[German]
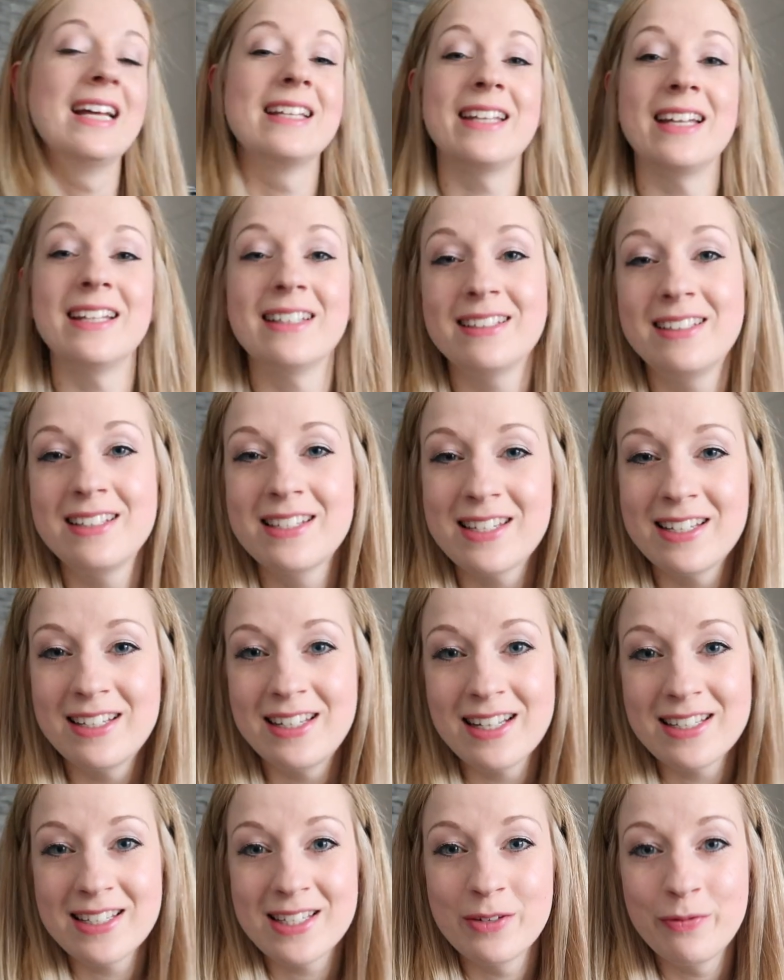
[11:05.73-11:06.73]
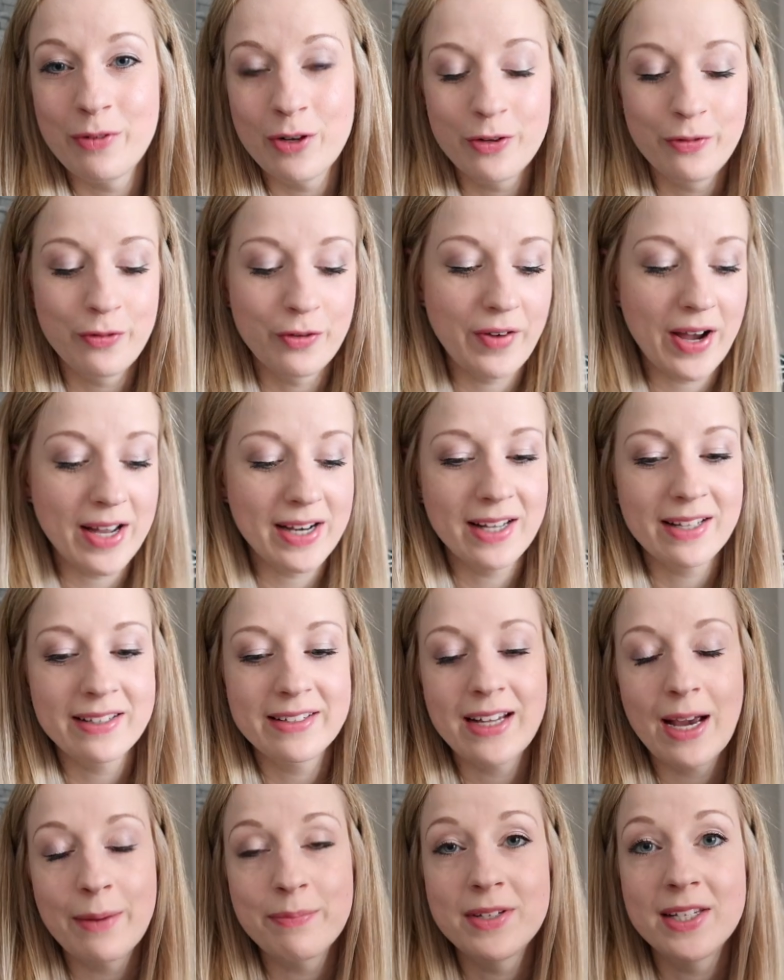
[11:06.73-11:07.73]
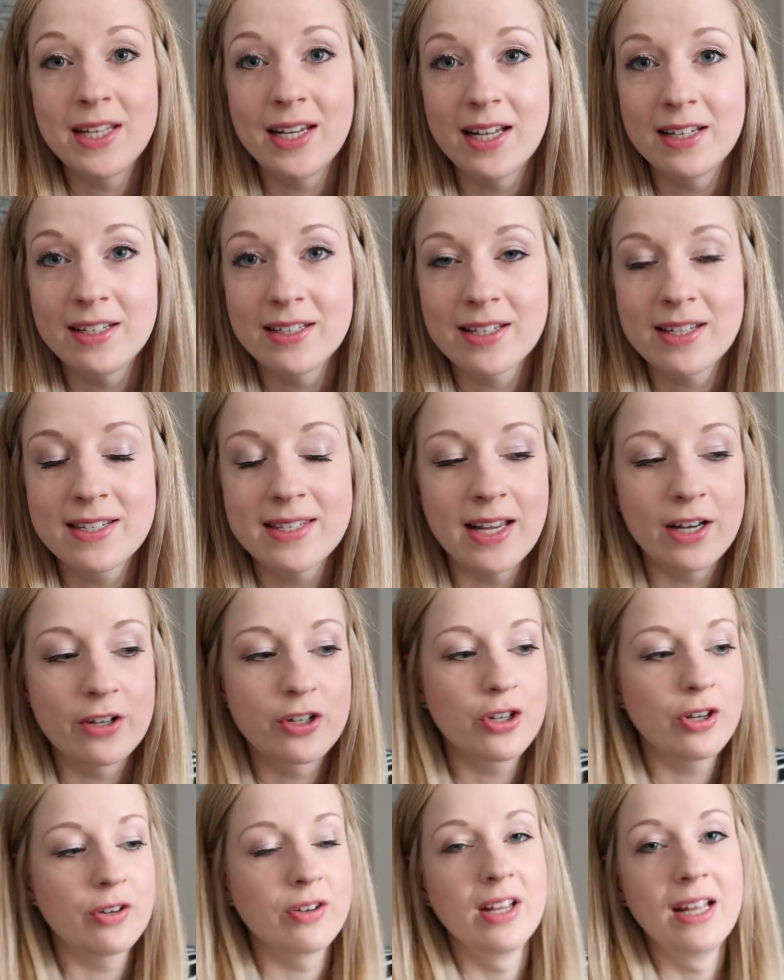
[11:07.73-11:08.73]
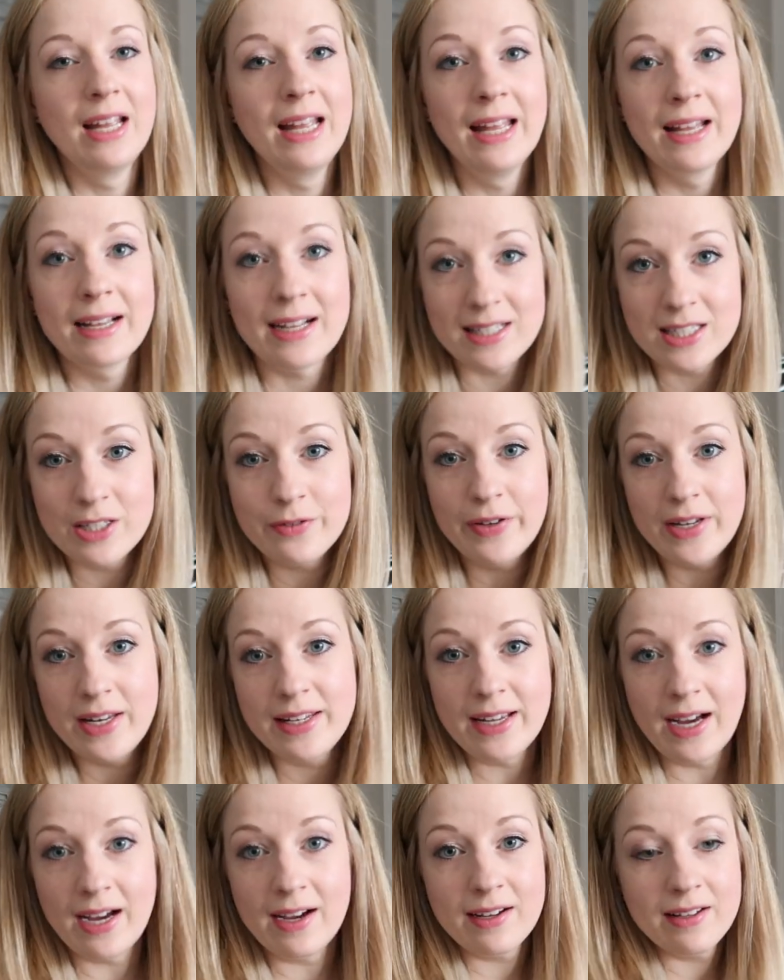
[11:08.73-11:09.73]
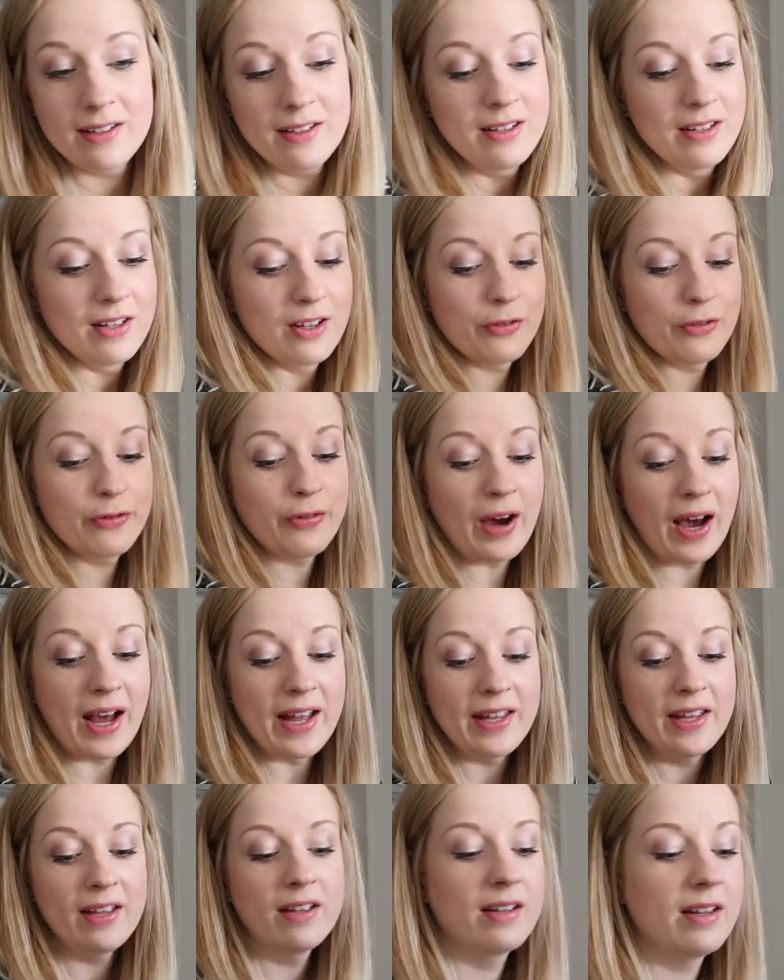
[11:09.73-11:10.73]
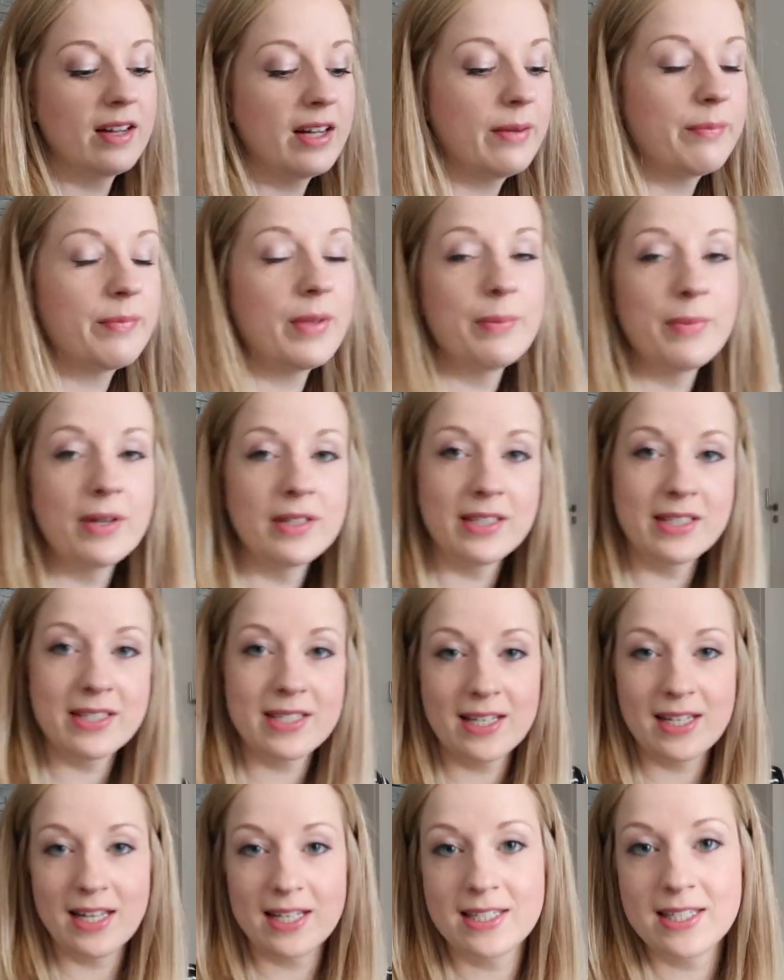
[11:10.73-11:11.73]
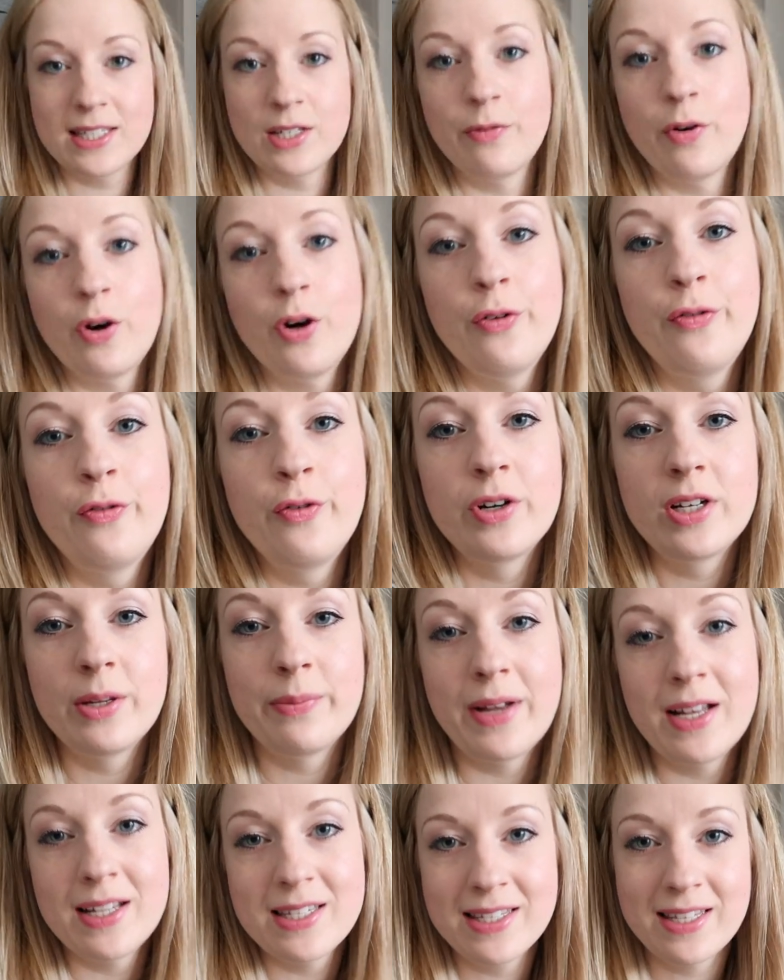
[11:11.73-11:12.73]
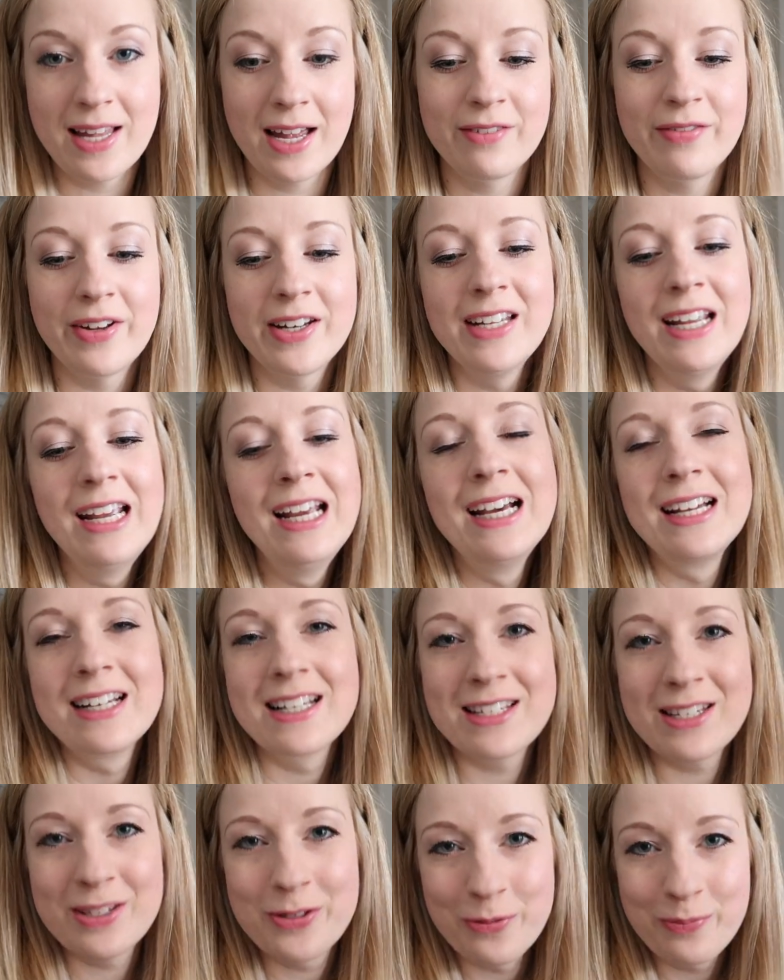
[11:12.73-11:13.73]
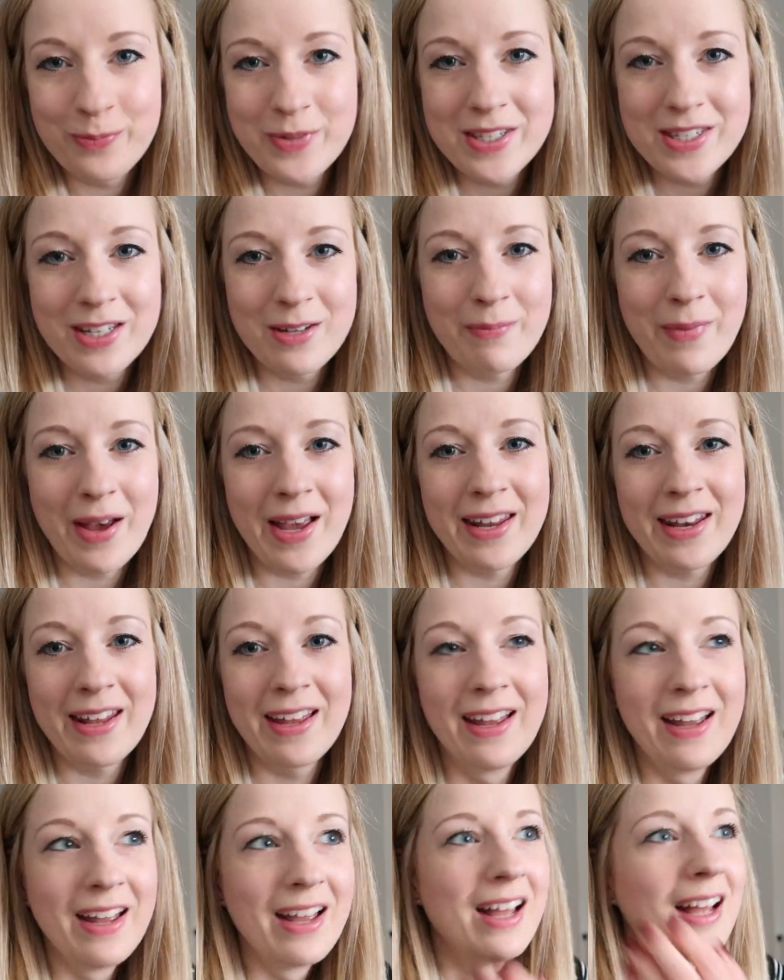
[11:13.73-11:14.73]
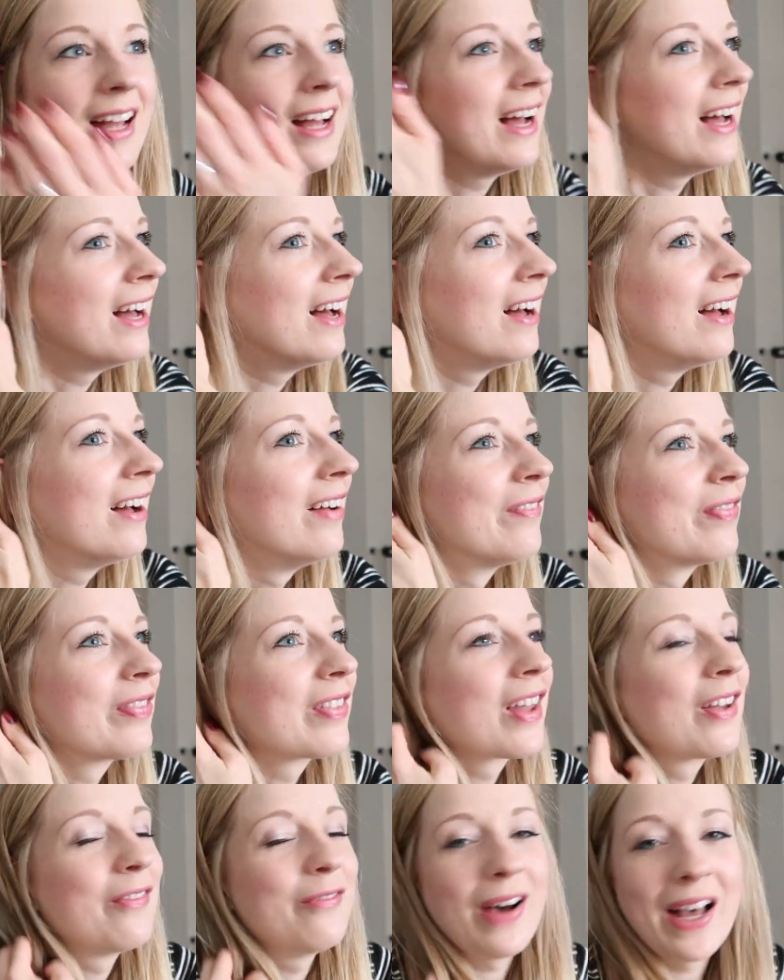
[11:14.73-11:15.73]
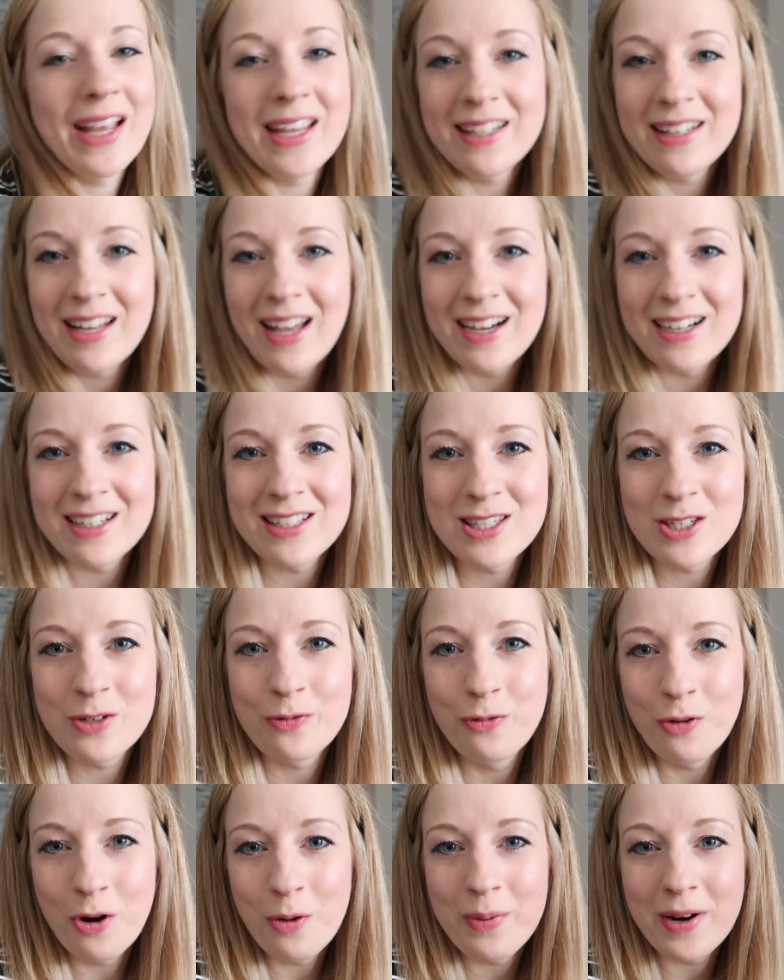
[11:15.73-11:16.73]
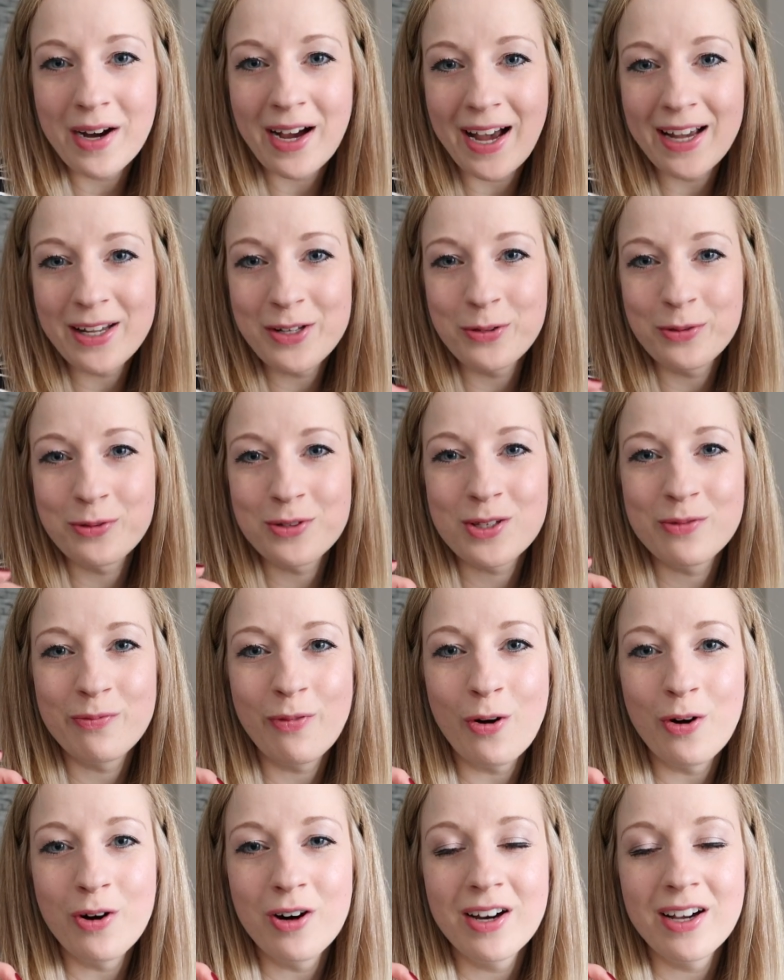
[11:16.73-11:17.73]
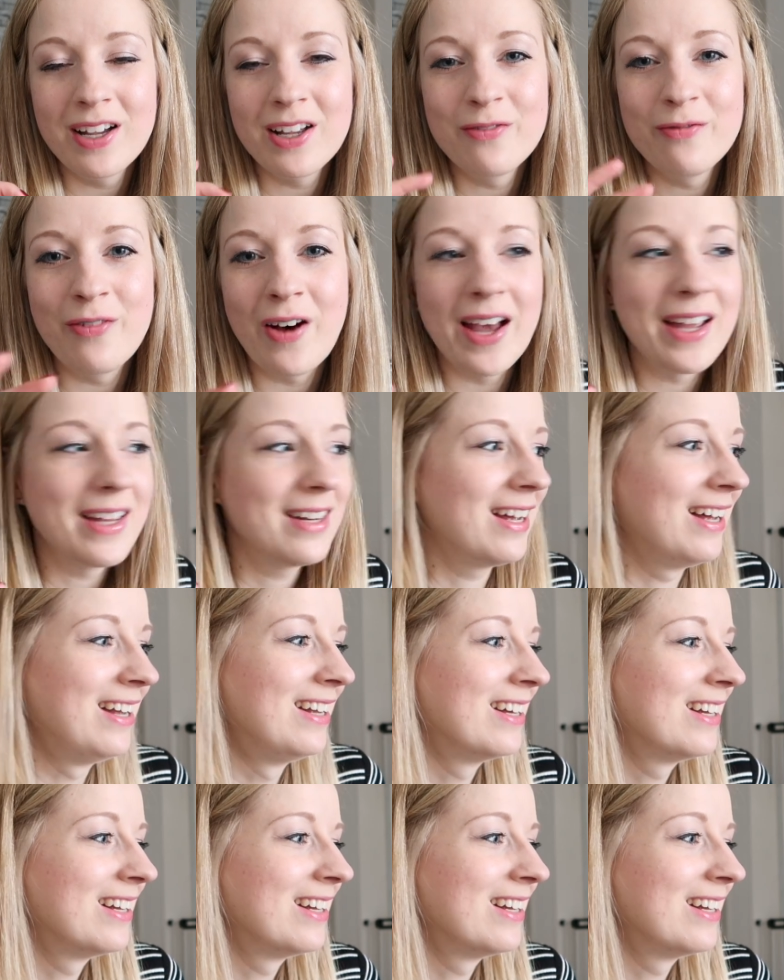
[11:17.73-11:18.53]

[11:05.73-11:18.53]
Denn diese letzte Woche vor Weihnachten, ich habe die ehrlich gesagt schon ganz viele Jahre frei. Ähm, immer diese letzte Woche vor dem ersten Advent. Das ist so ein bisschen meine... Äh, Weihnachtsvorbereitungswoche, Weihn